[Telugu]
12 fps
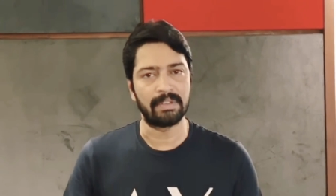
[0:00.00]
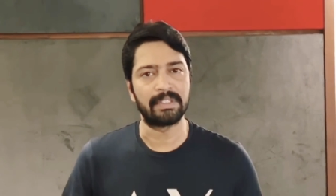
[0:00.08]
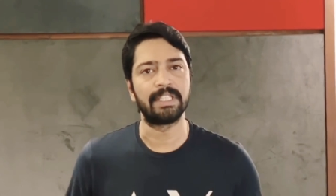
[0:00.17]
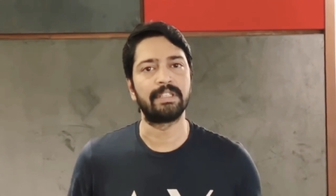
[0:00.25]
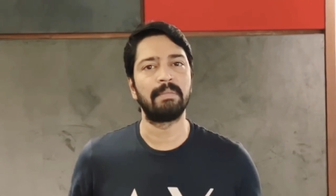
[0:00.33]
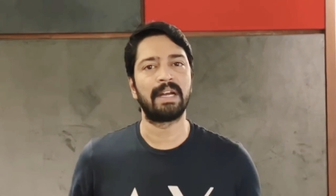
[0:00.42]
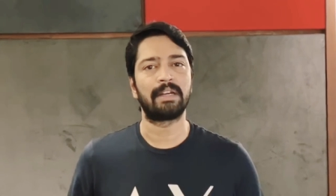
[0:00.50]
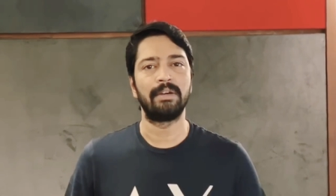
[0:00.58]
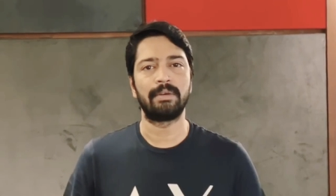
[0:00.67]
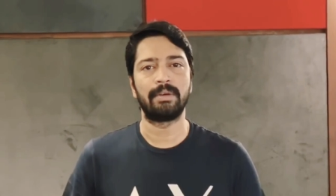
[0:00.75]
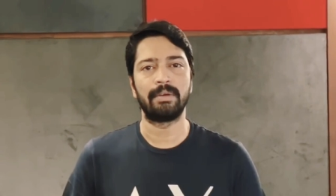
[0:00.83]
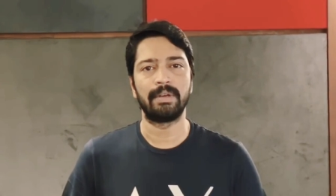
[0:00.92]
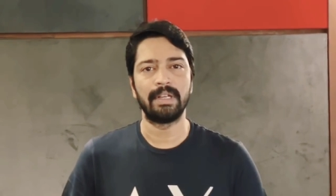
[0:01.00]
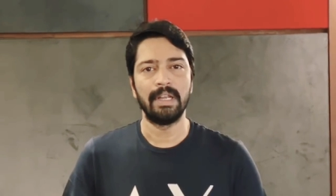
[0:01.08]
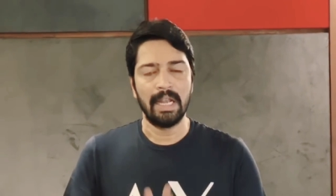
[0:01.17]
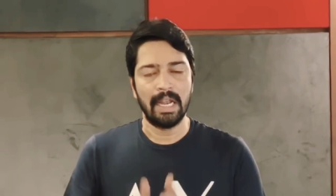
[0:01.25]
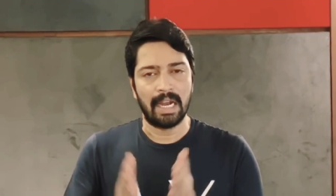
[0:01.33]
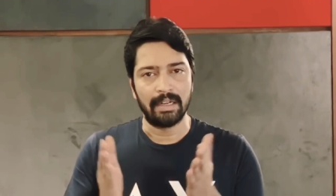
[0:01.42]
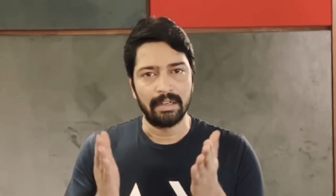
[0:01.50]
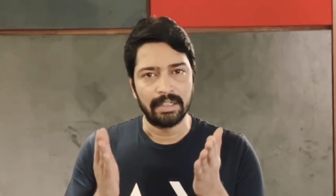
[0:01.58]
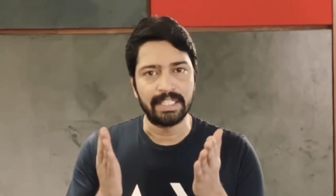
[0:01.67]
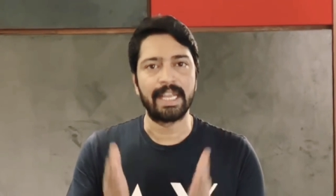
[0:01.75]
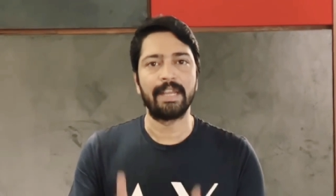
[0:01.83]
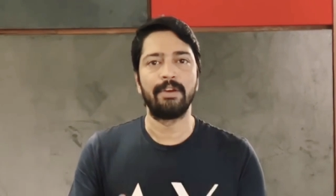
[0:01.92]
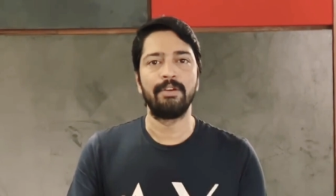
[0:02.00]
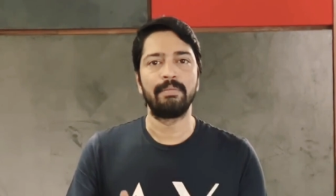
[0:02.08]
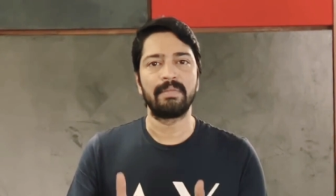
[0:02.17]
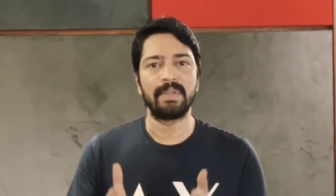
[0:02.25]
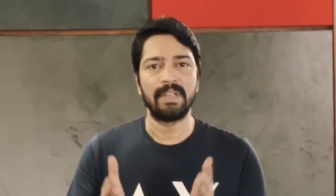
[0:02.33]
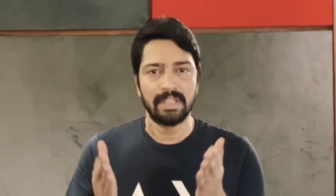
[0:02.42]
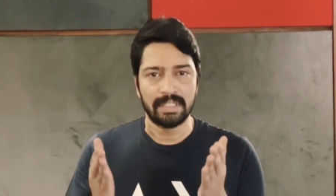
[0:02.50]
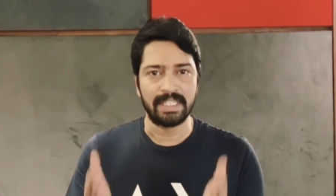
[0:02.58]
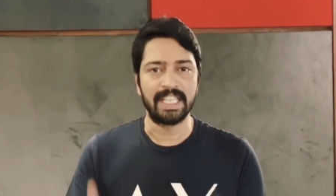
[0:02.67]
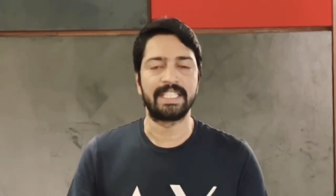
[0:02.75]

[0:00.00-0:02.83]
చేతులు బాగా కడుక్కోండి అండ్ స్టే హోమ్ స్టే